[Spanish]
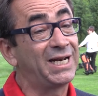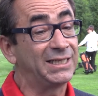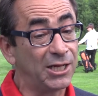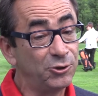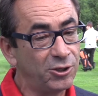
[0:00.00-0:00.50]

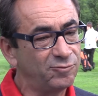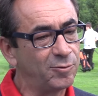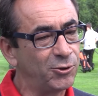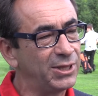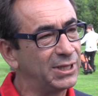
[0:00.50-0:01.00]
tratando de
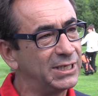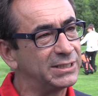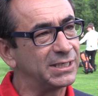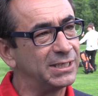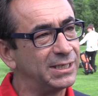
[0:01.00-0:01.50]
favorecer
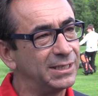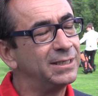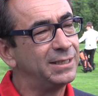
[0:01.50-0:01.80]
ese,